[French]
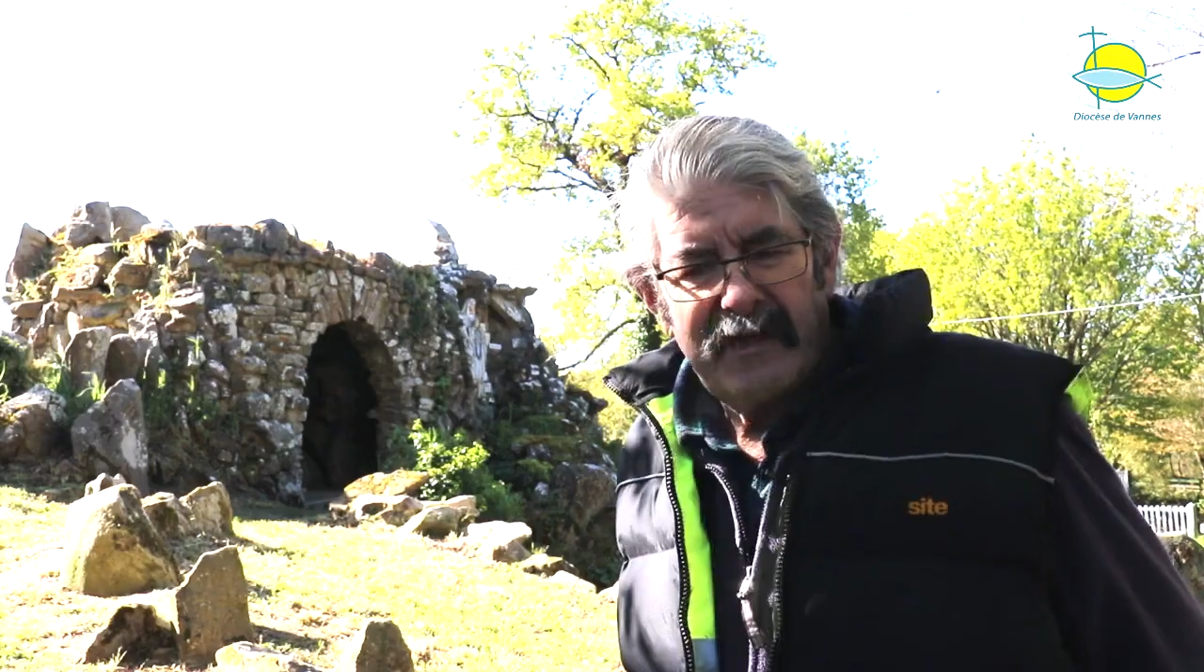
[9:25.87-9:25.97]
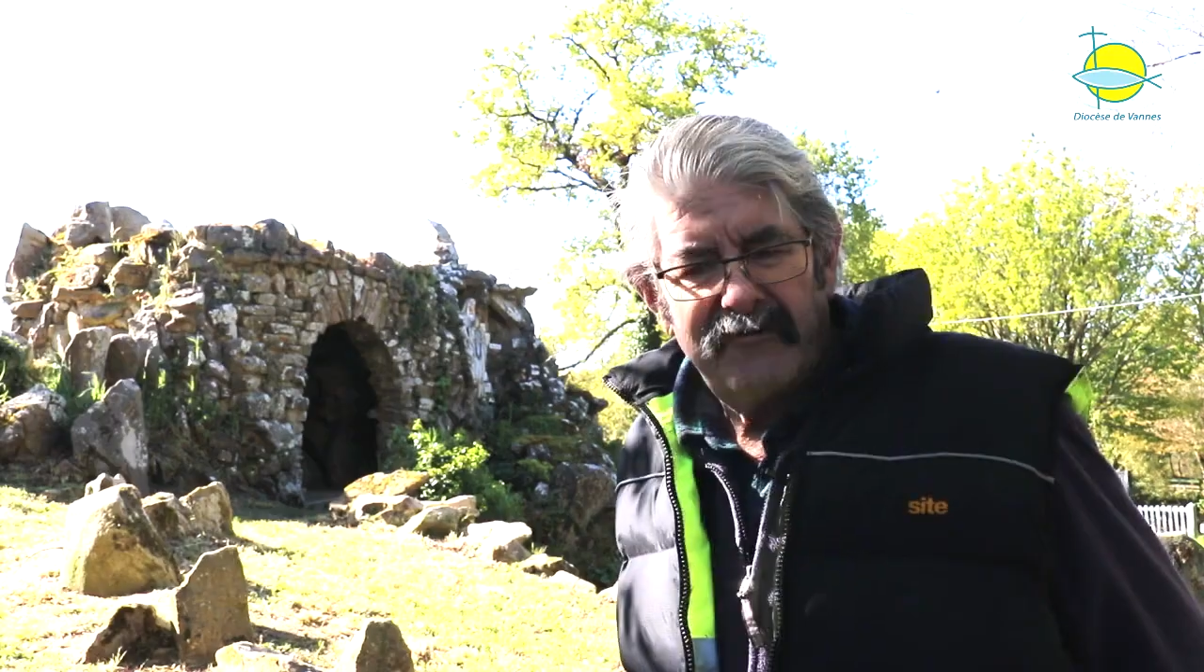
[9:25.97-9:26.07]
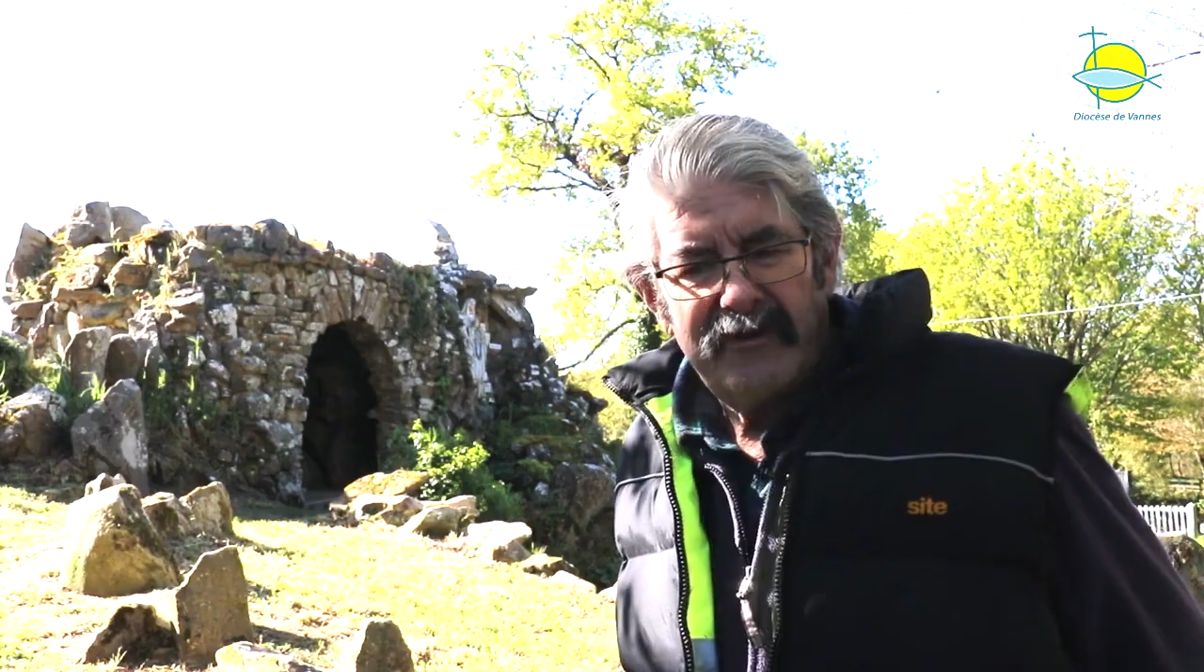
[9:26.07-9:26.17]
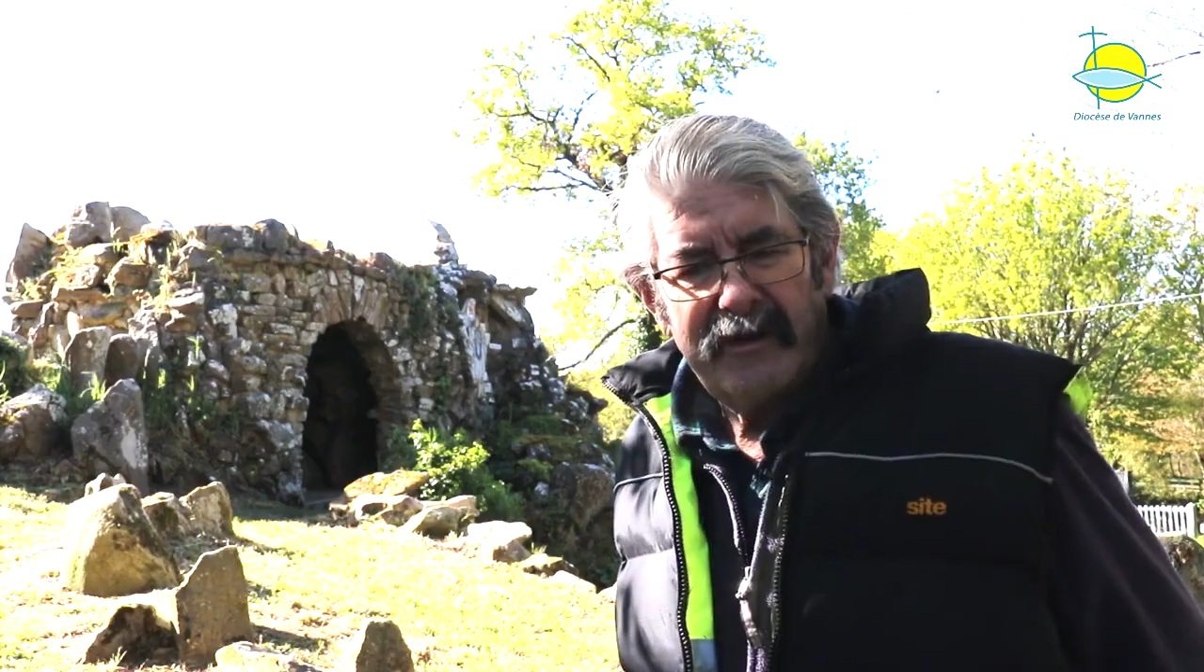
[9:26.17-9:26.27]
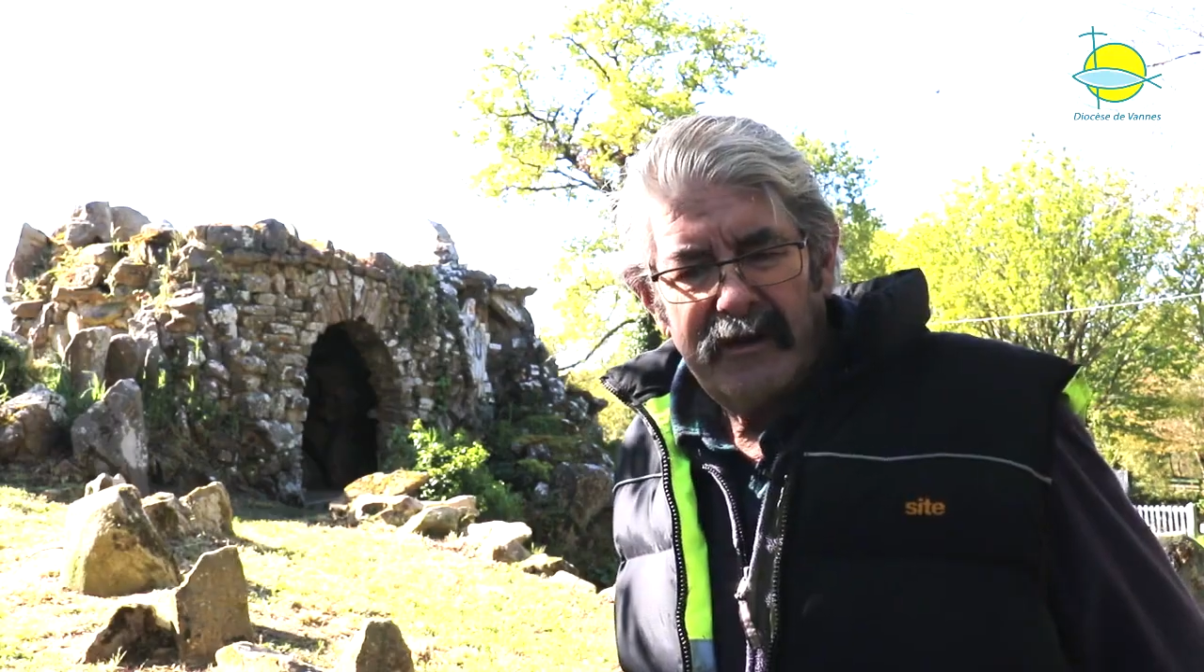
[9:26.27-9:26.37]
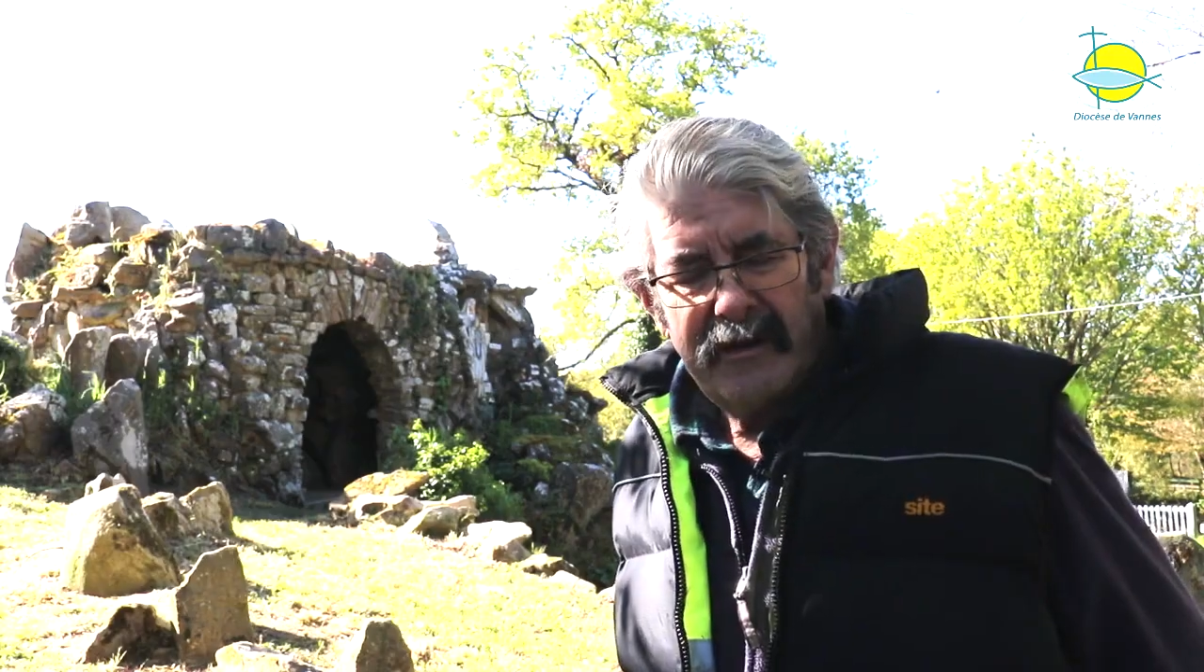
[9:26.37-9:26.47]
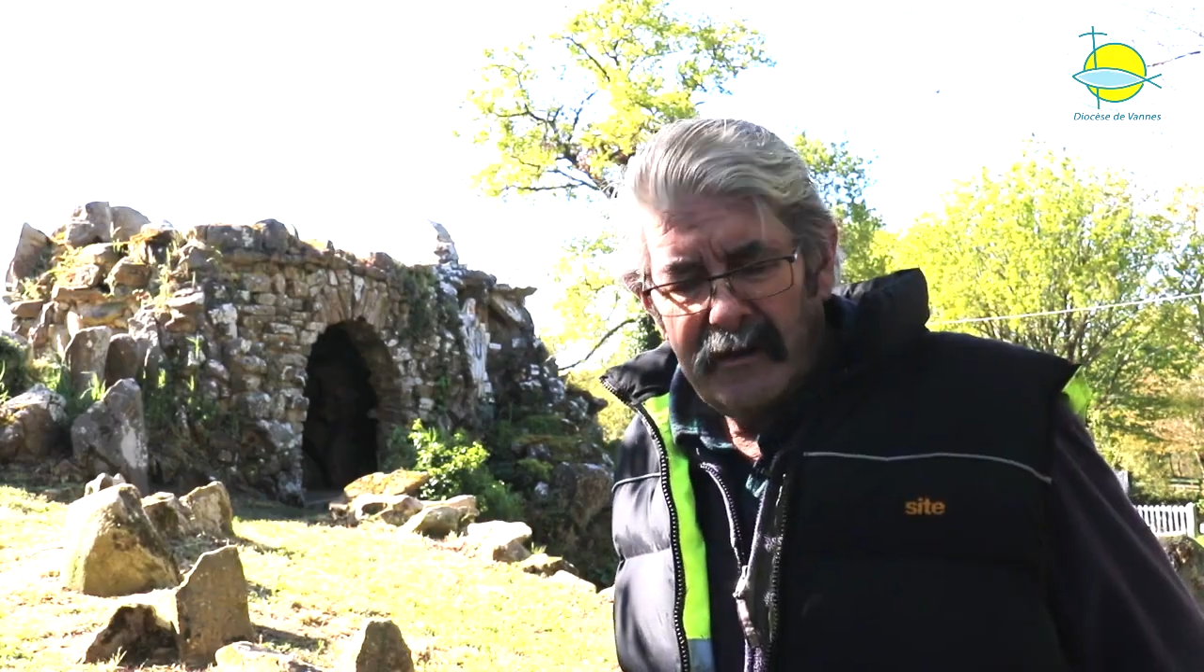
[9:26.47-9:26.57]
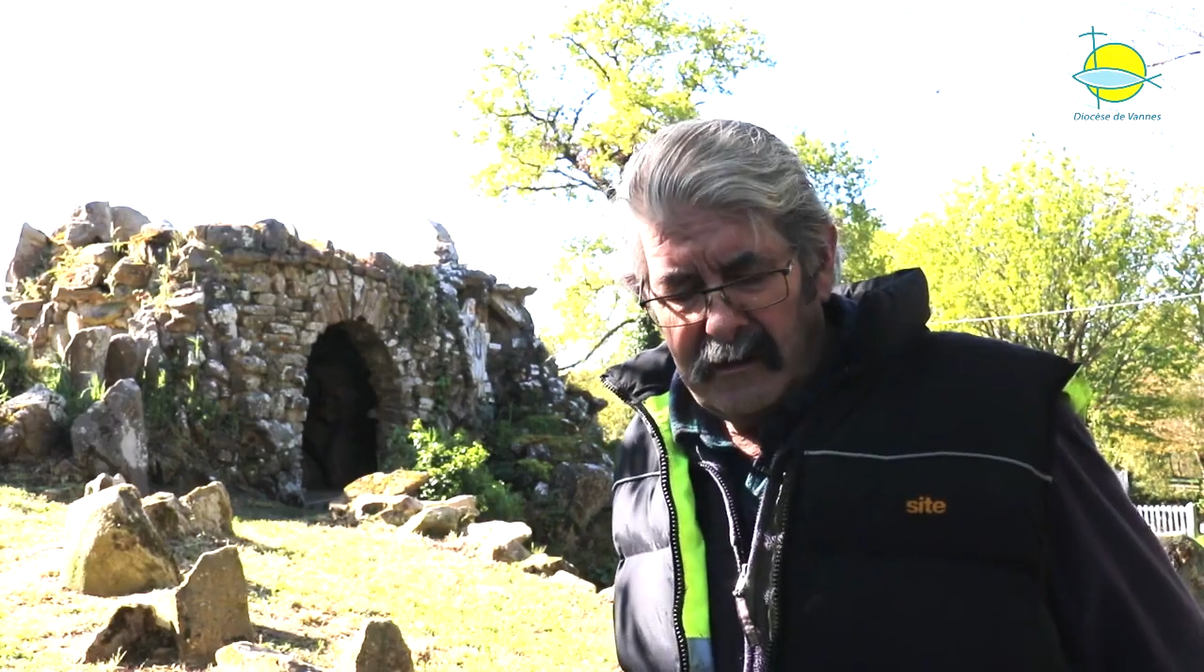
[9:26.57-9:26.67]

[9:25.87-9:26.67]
Il y avait